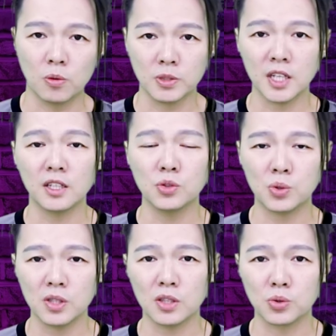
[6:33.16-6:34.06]
我们现在能
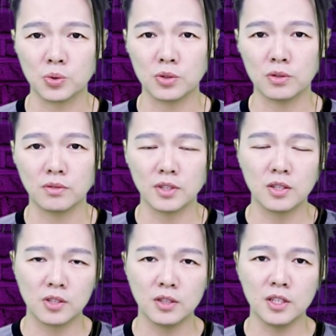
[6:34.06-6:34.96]
确定的就是，在
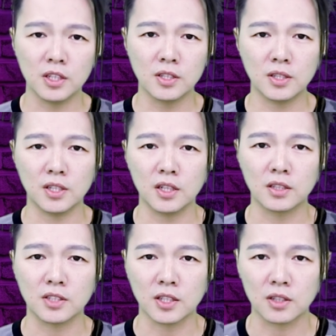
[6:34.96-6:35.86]
正义跟邪恶
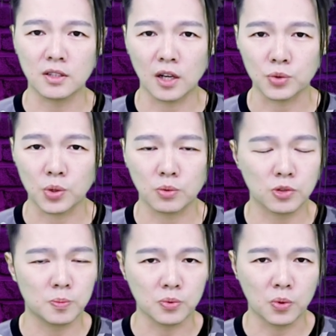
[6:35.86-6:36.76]
的战争当中，
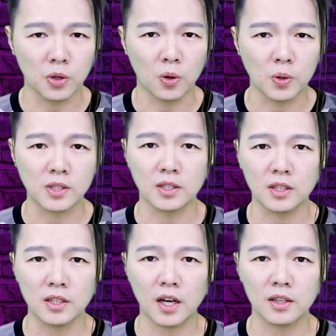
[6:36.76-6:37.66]
是不会有灰色
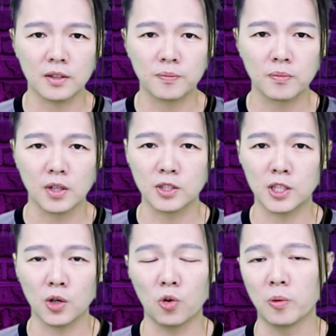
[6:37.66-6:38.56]
地带的。而
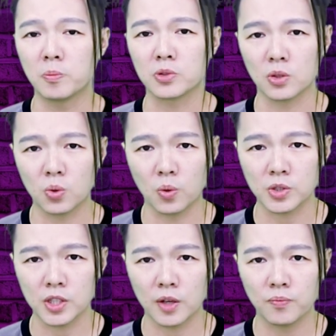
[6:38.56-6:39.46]
且我们不能妥
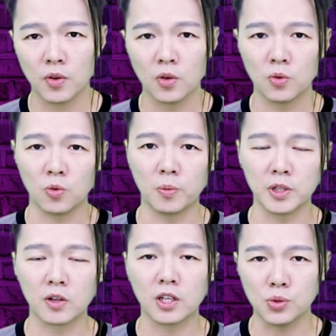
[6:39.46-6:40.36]
协，我们
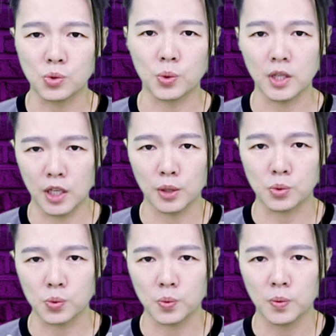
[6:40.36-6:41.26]
要跟随耶
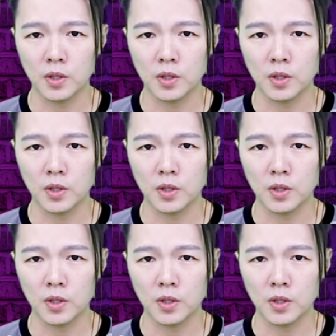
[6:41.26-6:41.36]
稣。